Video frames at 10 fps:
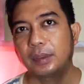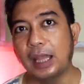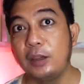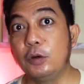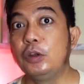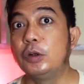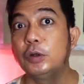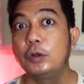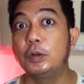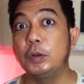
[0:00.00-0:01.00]
Tadi ujung
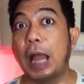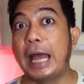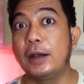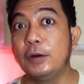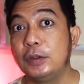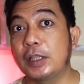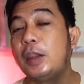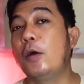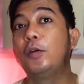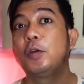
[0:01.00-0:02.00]
ada ujung
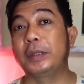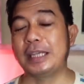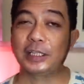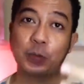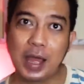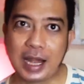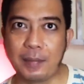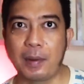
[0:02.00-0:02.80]
tadi Onyo pecah suara,